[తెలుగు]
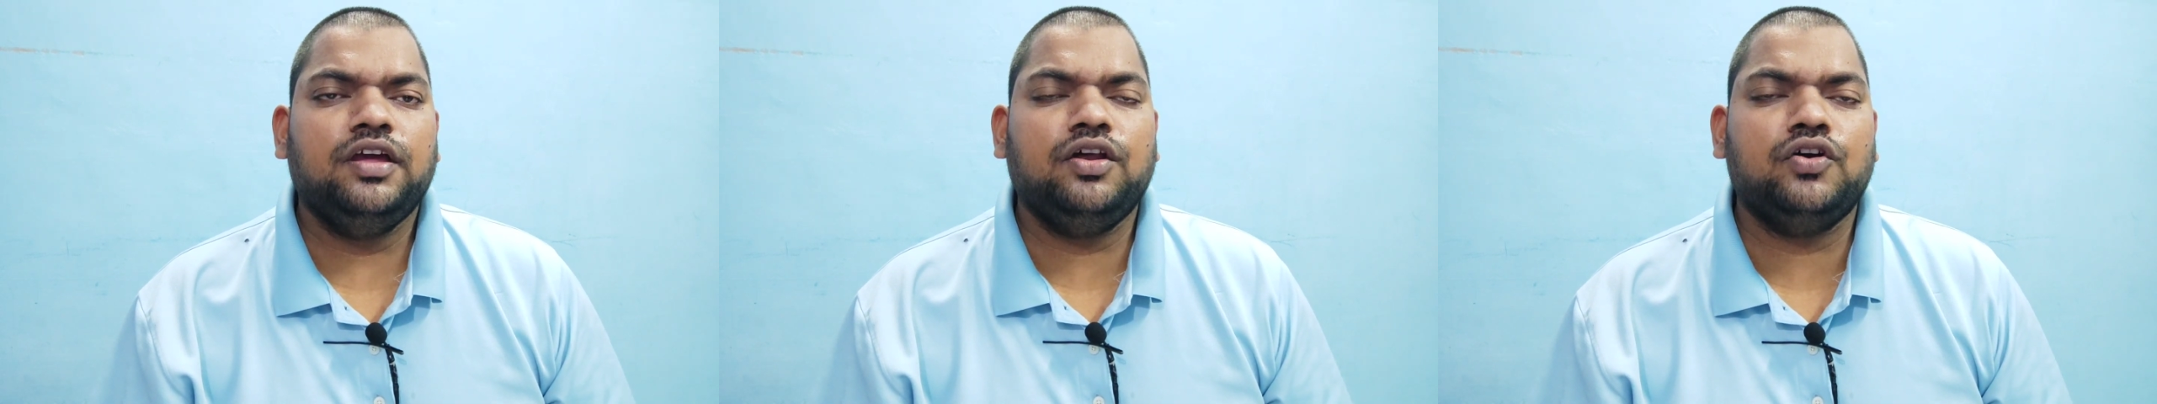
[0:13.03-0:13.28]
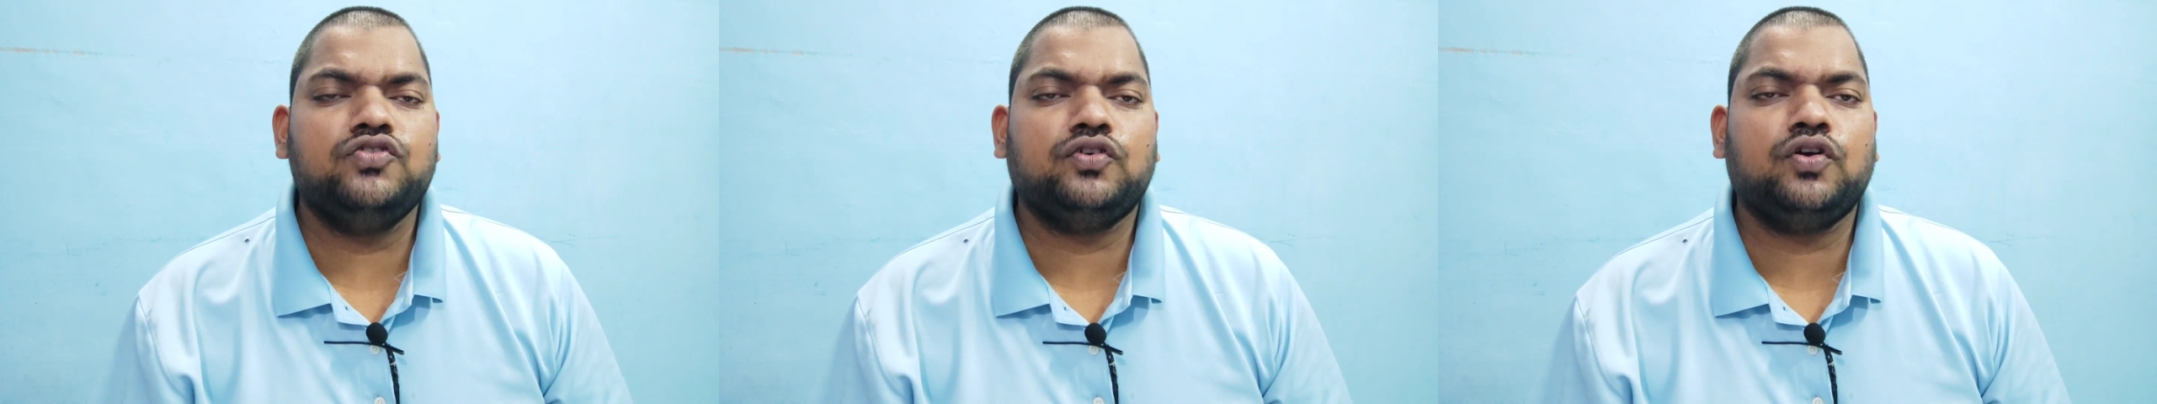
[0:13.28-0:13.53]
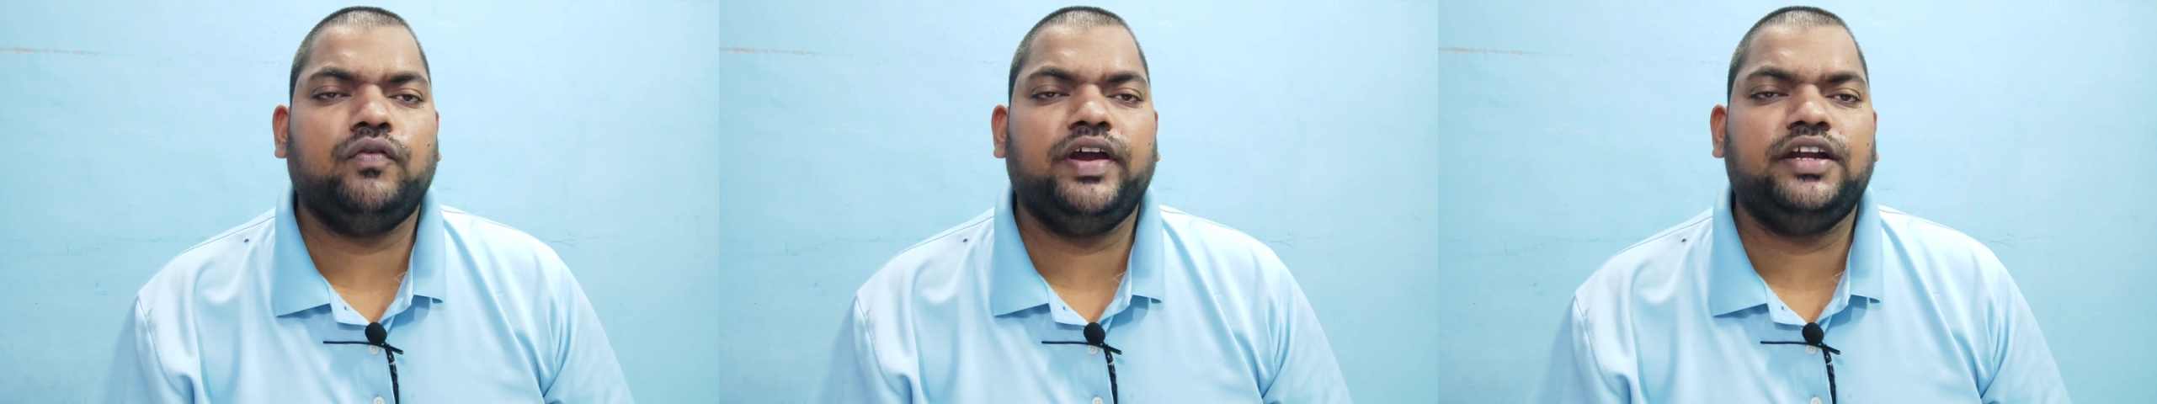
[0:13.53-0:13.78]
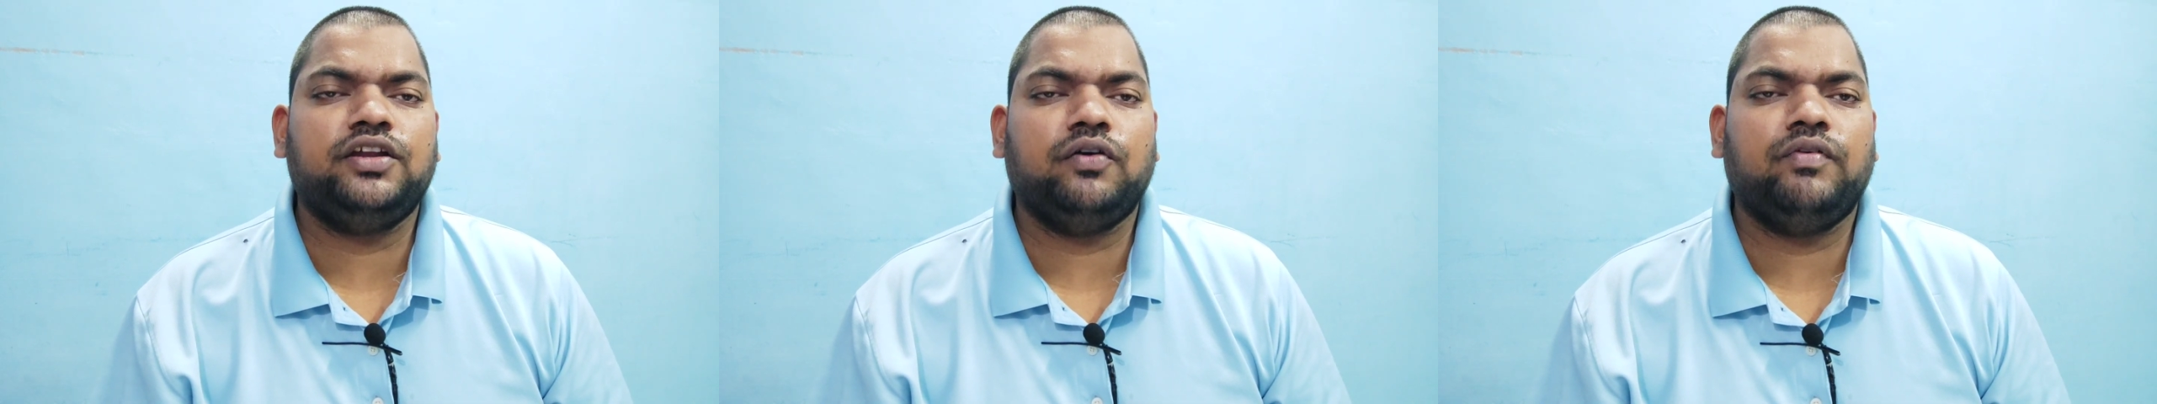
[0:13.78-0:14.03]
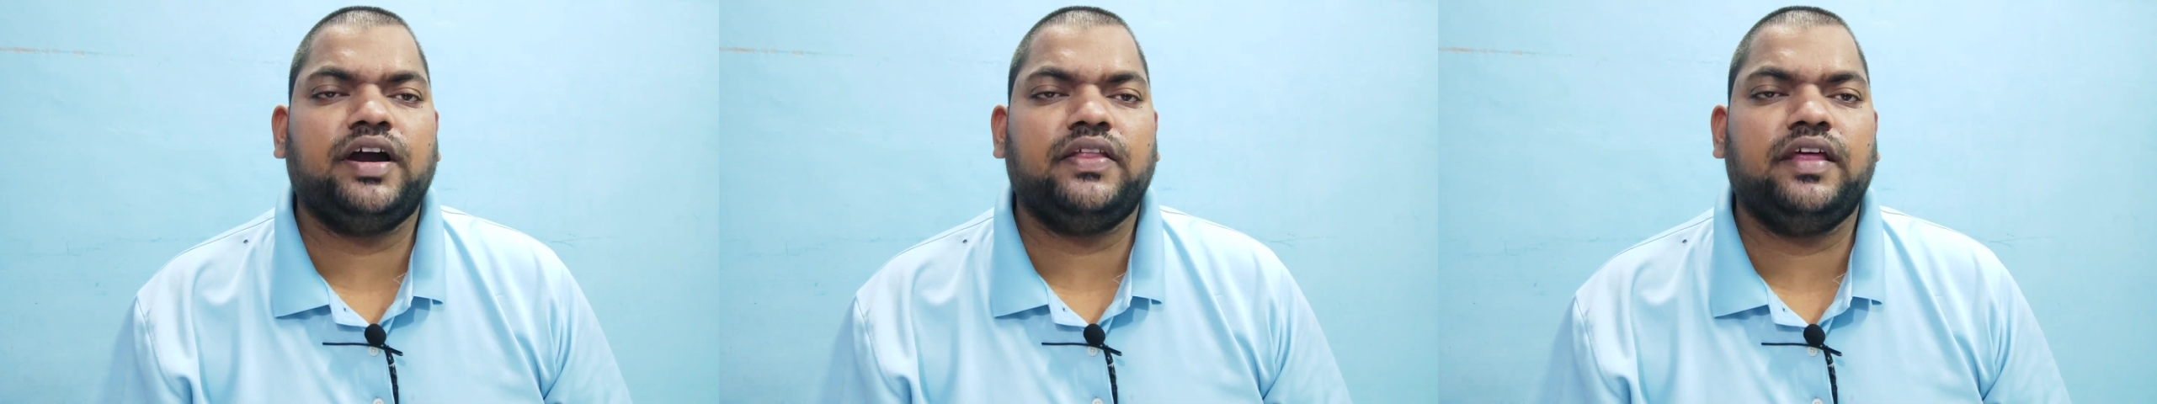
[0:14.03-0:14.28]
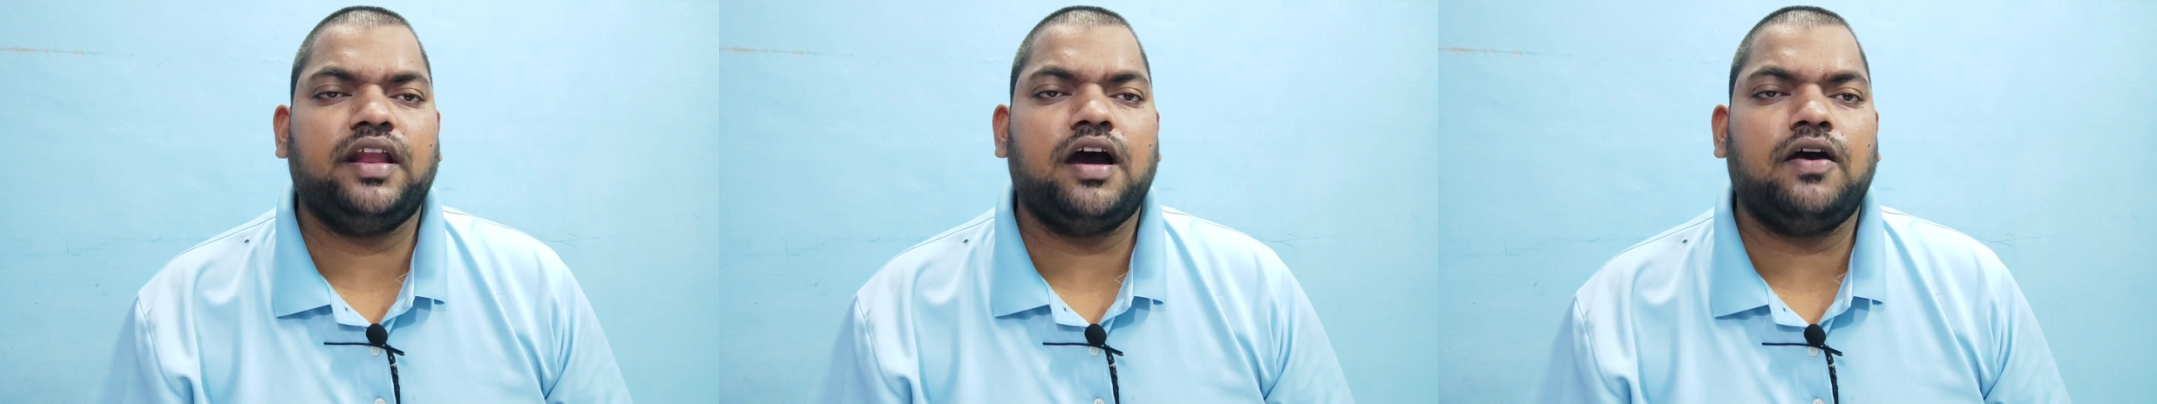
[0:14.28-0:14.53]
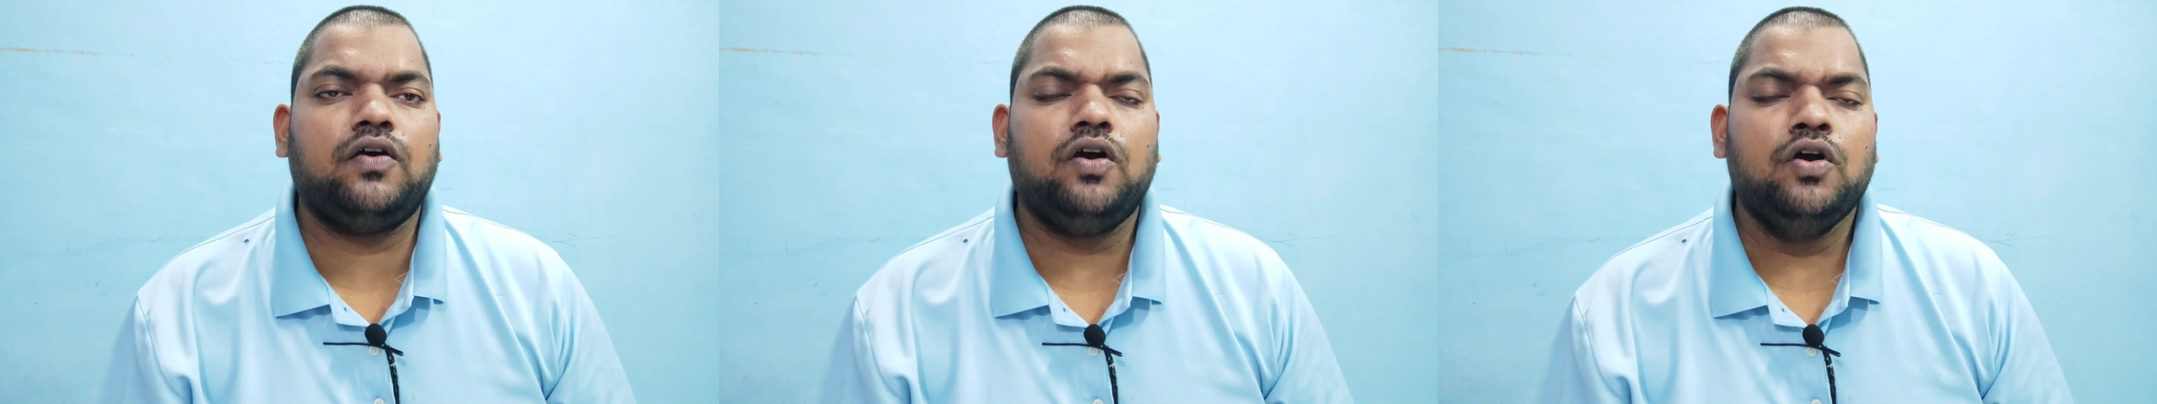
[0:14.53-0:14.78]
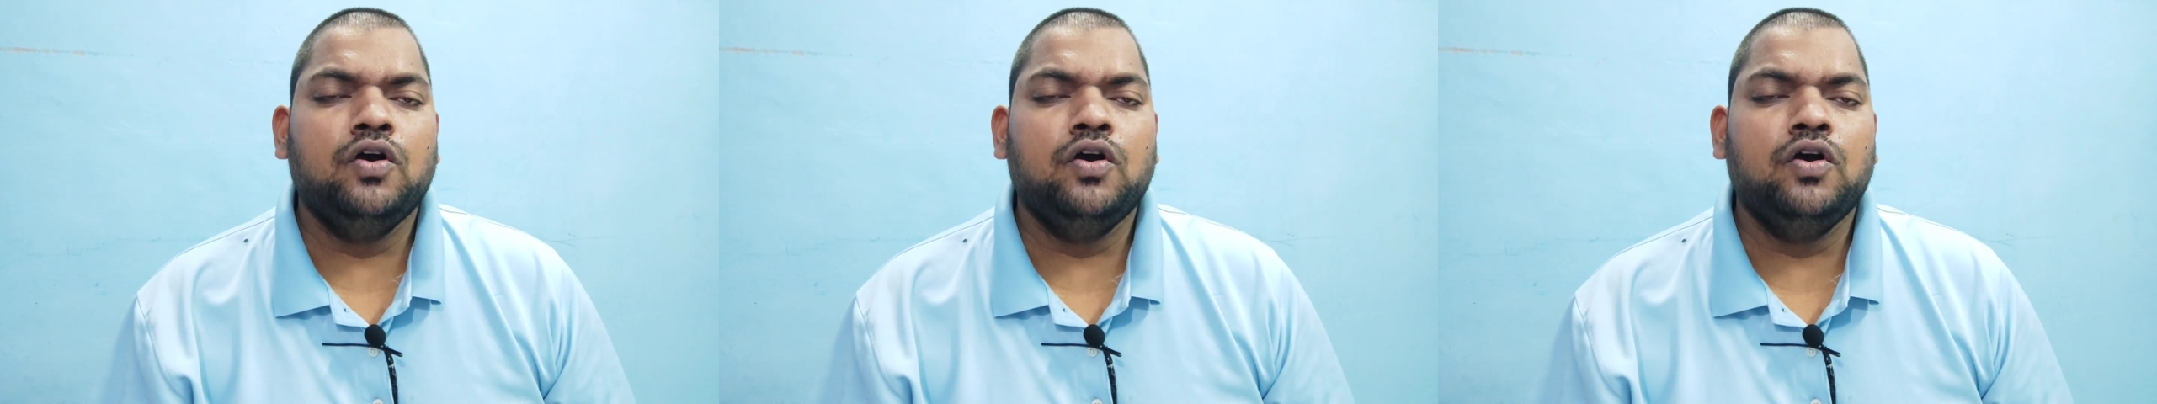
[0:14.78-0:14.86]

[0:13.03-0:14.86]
ఈరోజు కువైట్లో ఒక దినారు